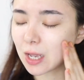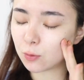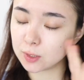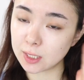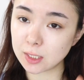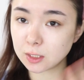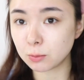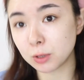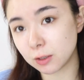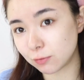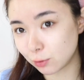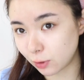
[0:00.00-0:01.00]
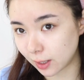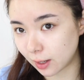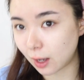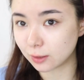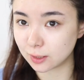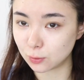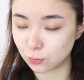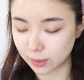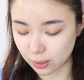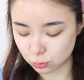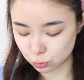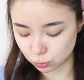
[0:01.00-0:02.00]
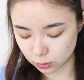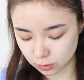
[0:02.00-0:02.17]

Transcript: 我天生皮肤就很好的那种感觉。